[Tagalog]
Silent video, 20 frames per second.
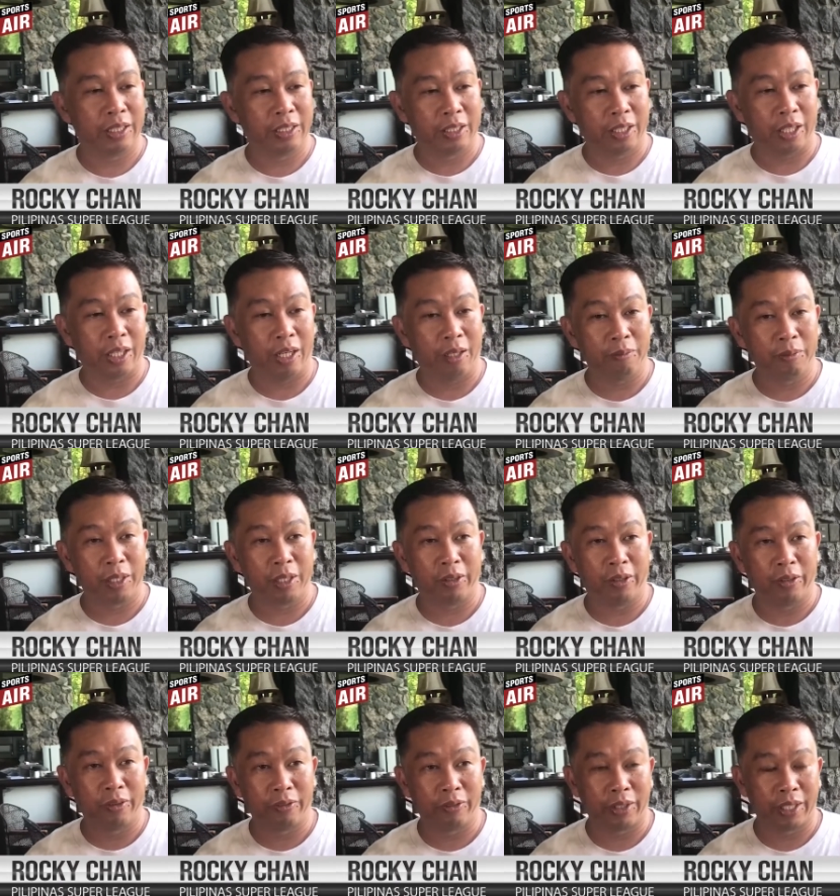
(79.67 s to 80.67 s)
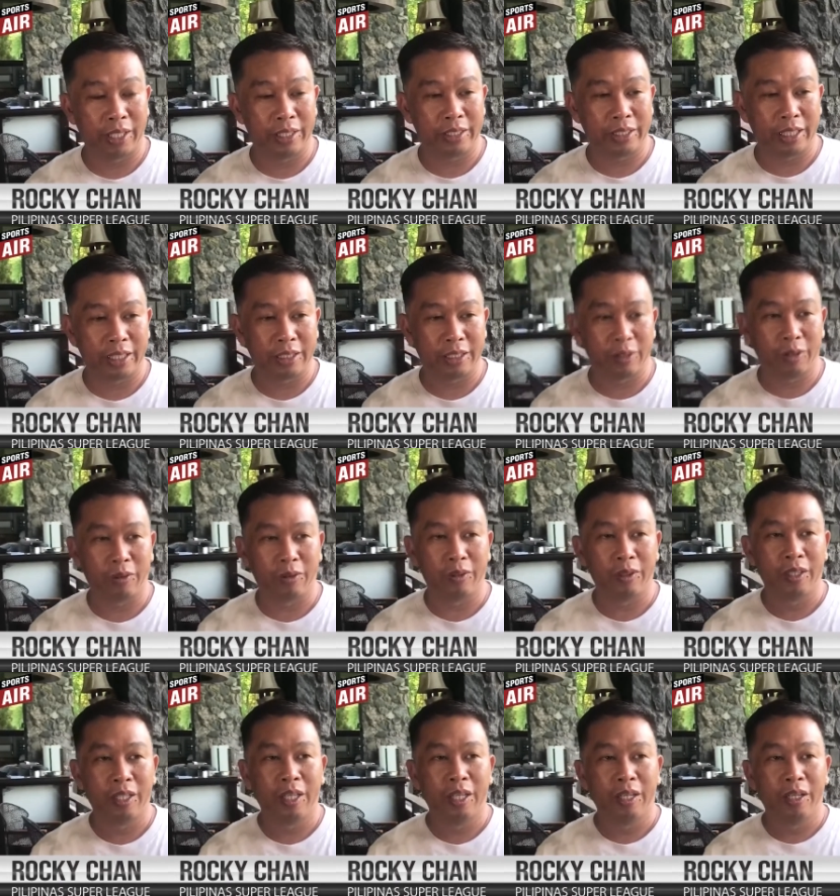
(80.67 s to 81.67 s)
in the coming conferences. So,
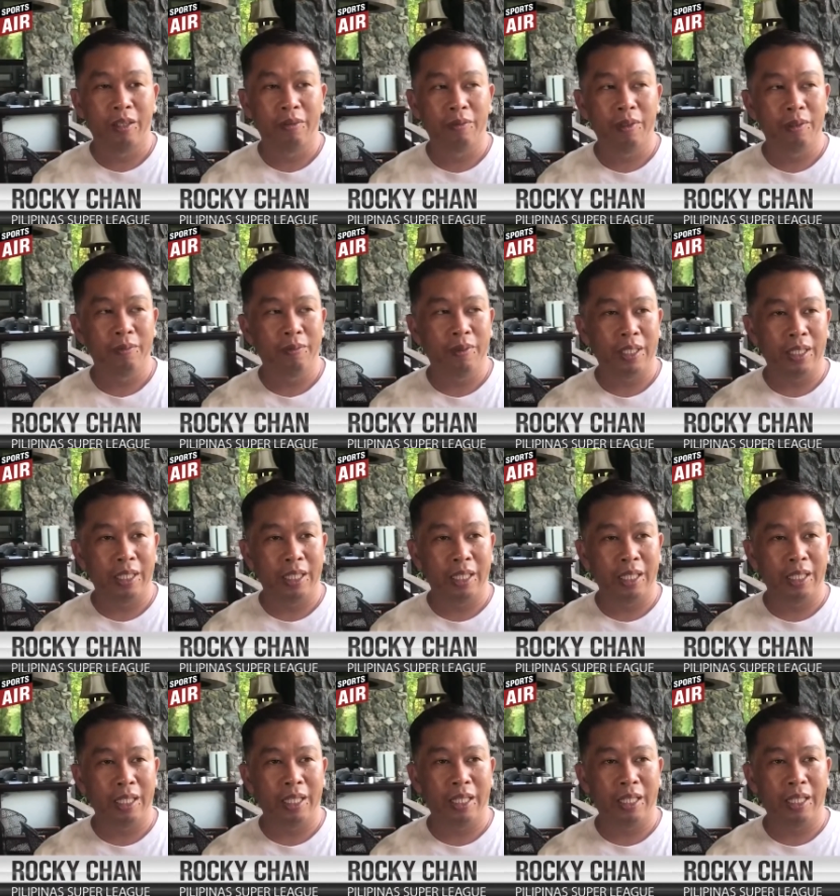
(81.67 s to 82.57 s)
may mga